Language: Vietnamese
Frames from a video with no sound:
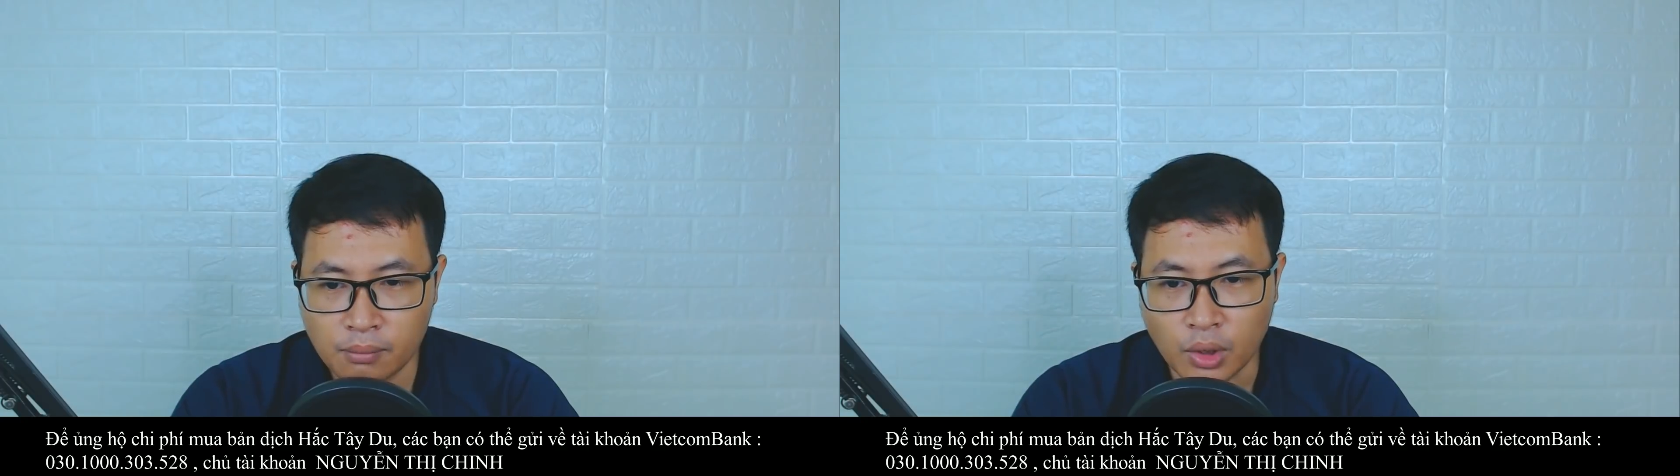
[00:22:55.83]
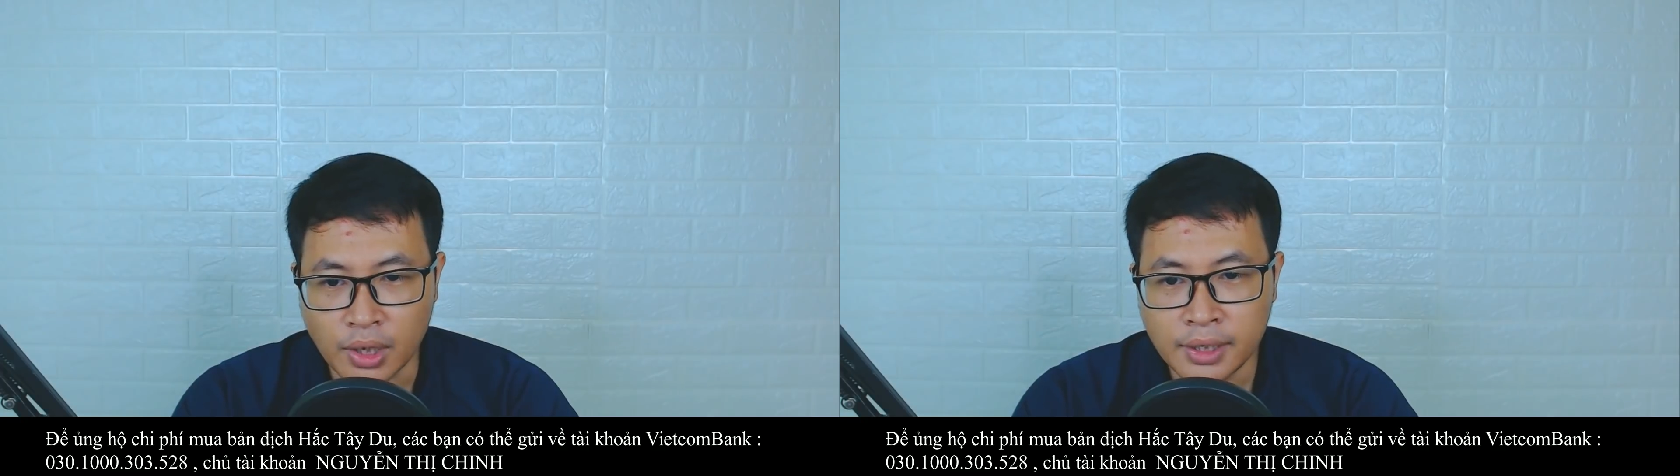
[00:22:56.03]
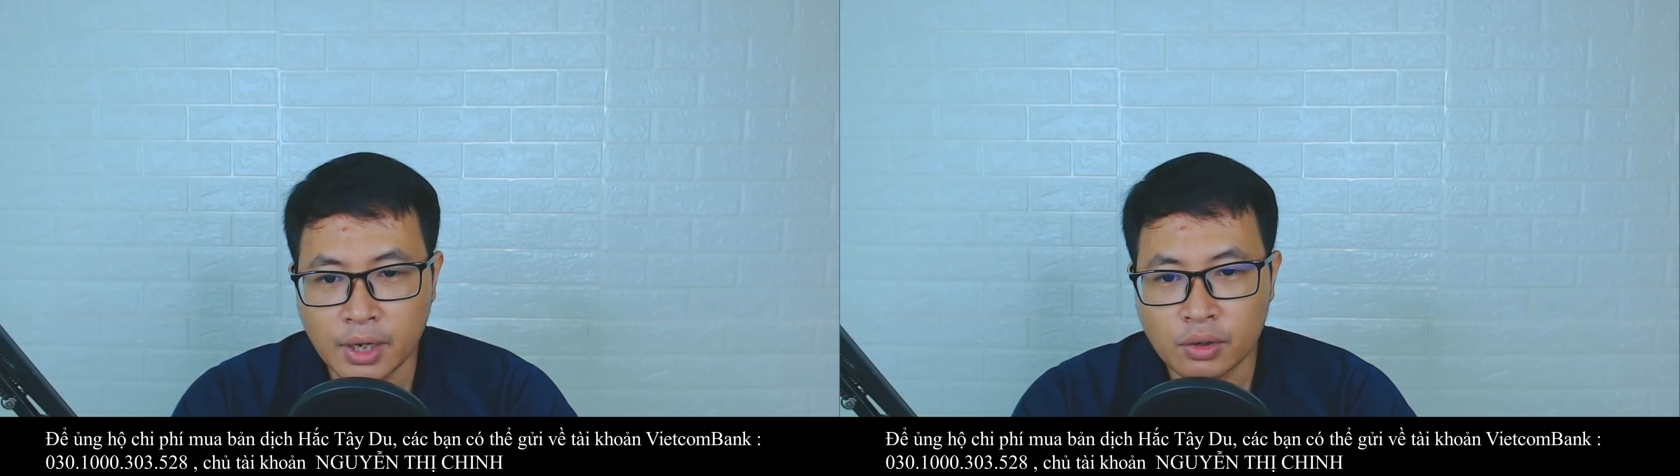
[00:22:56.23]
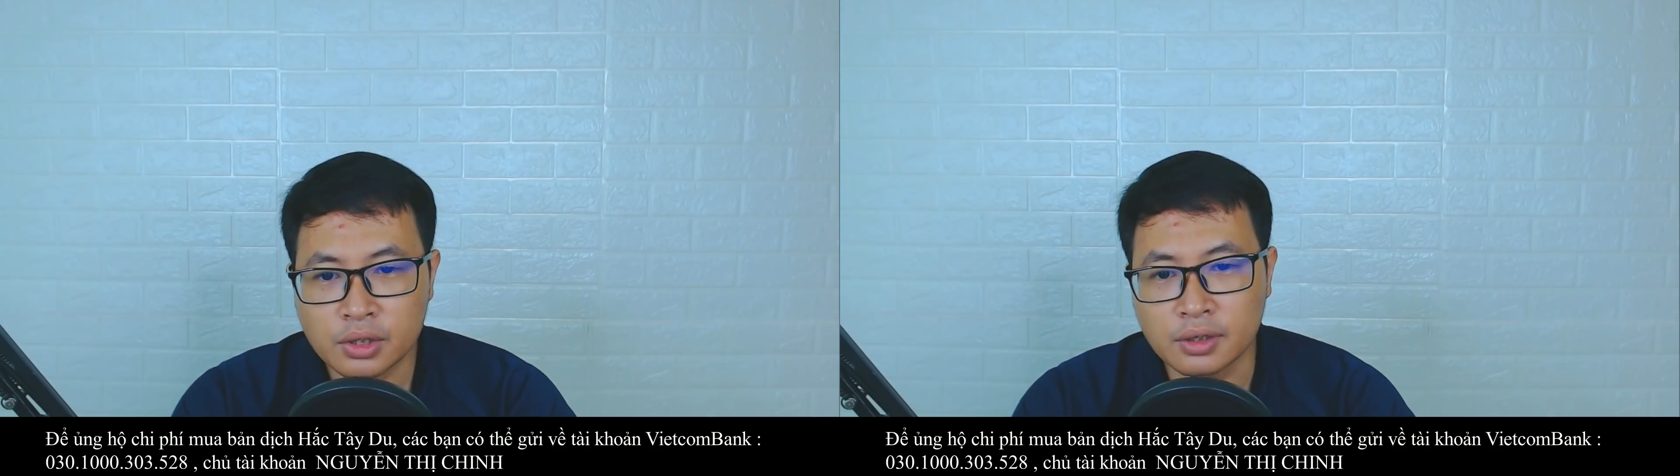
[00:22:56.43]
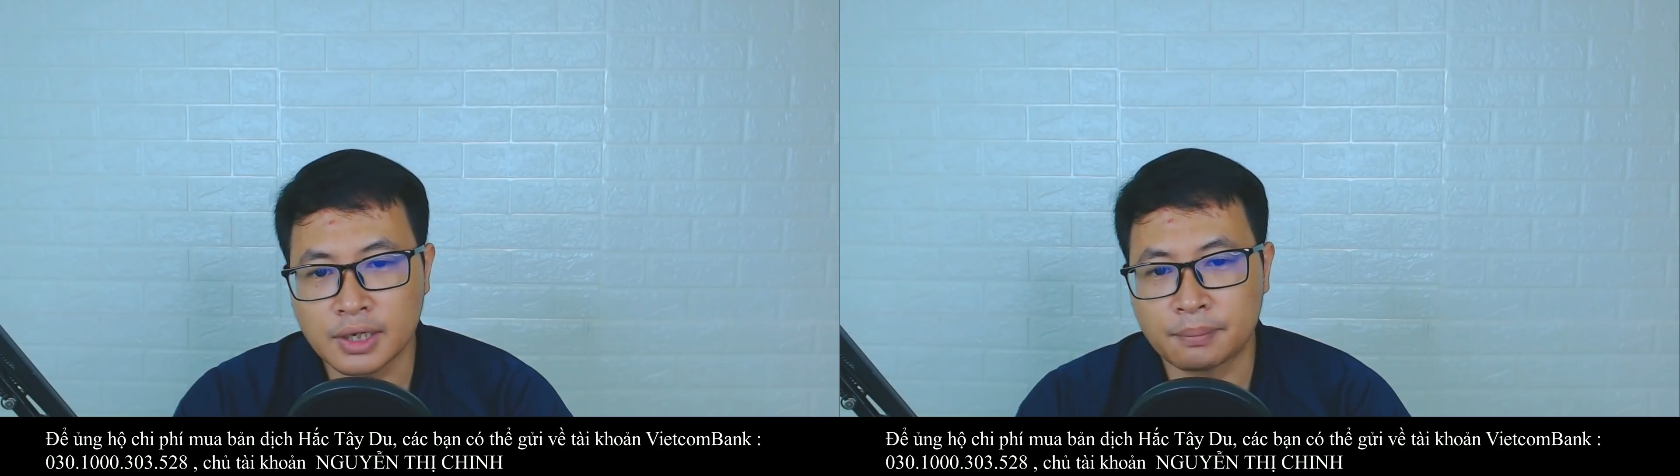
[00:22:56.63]
Bọn hắn đều đã
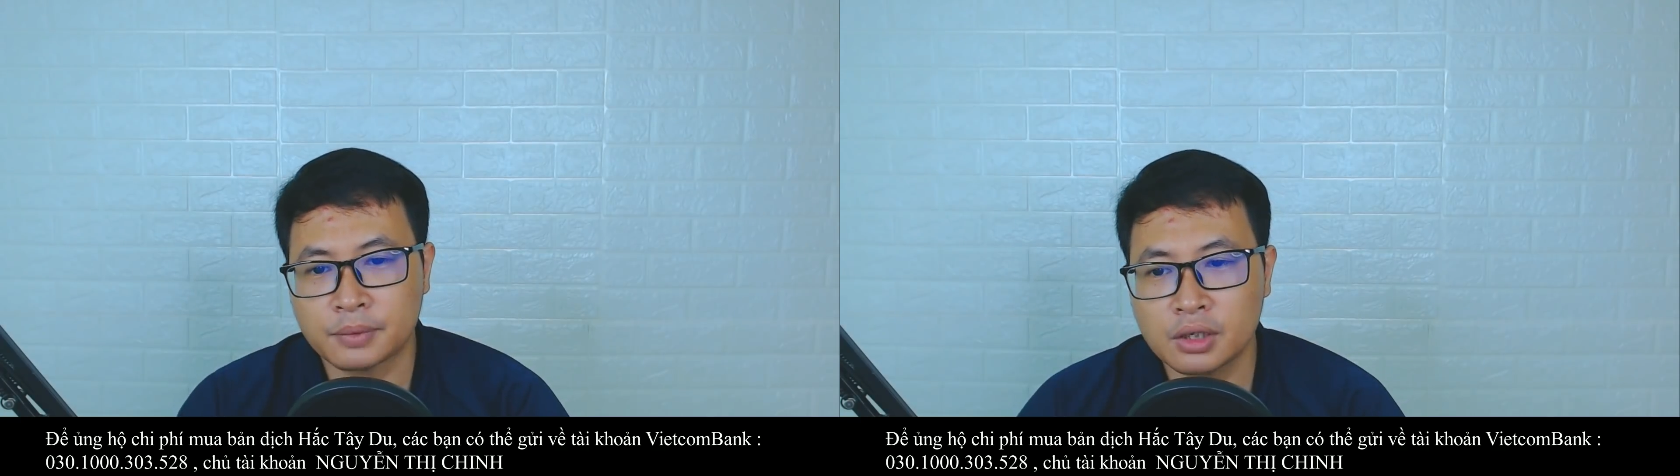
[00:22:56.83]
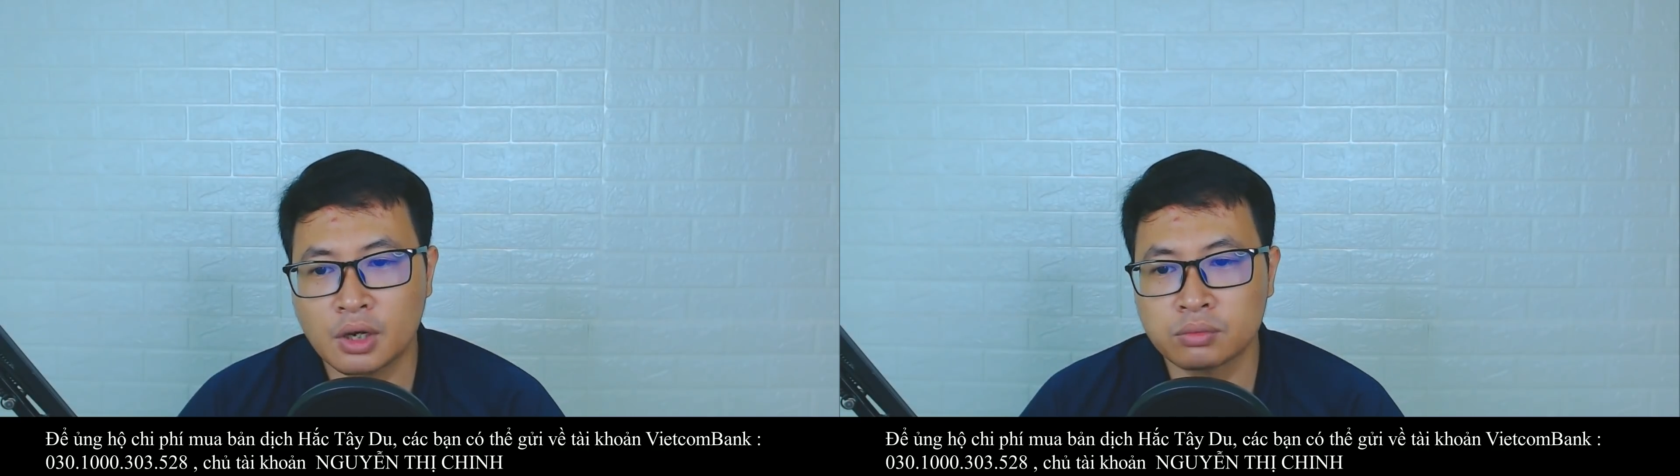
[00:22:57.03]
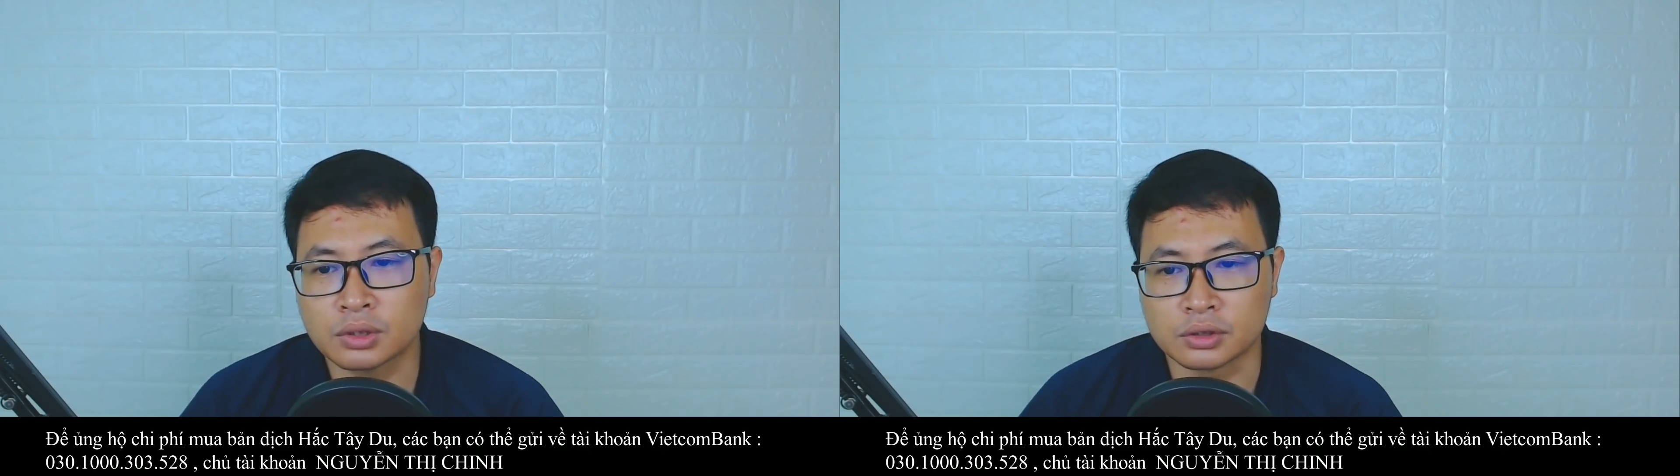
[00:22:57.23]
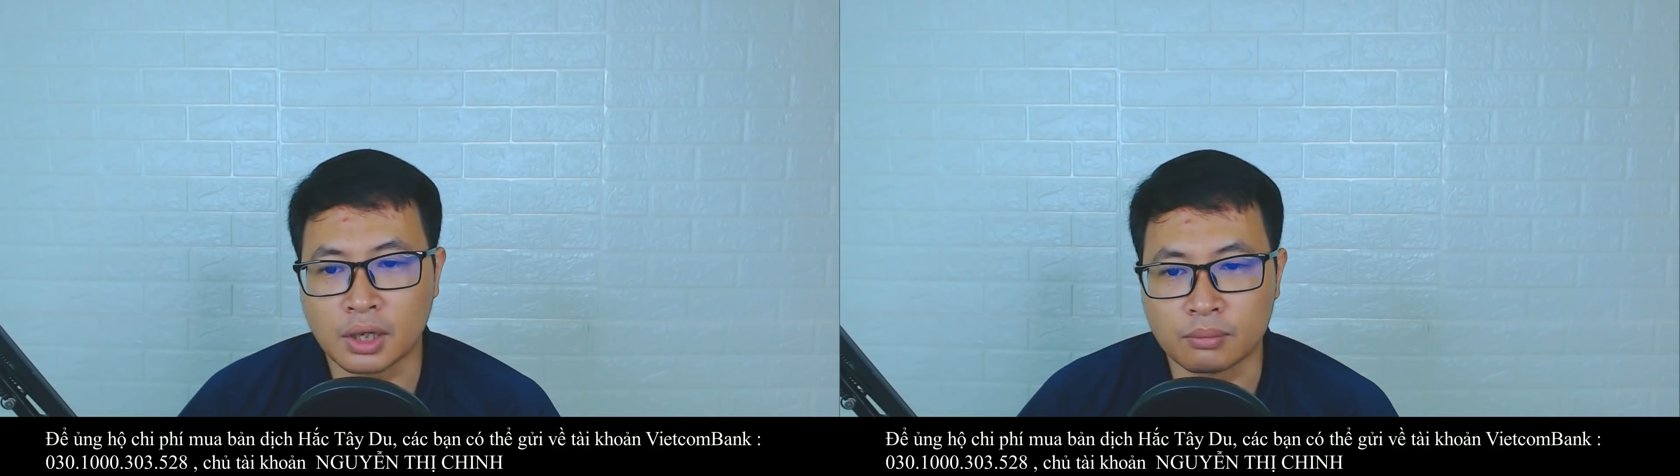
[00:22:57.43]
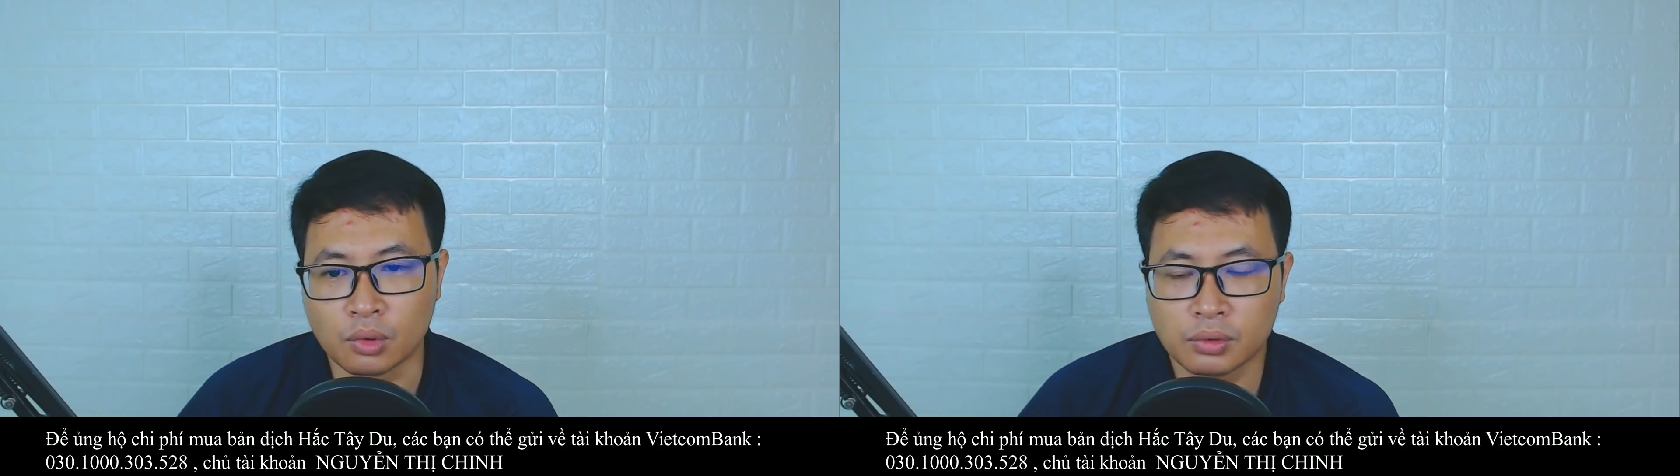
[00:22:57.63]
từng gặp thất công tử
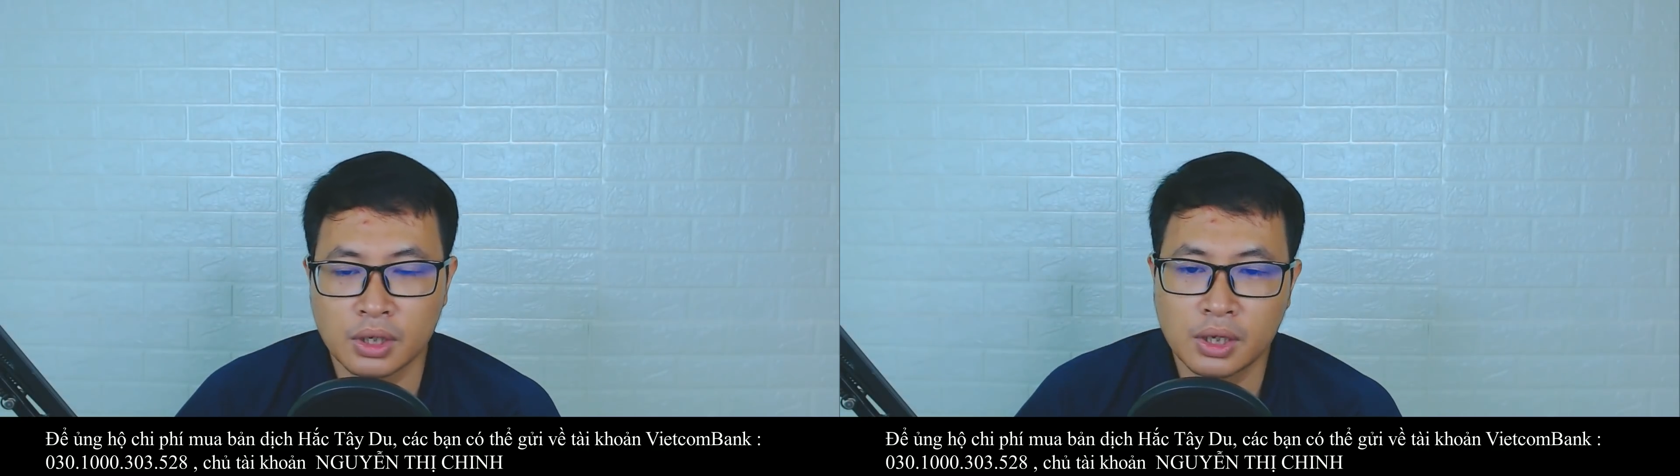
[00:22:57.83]
Tần Mục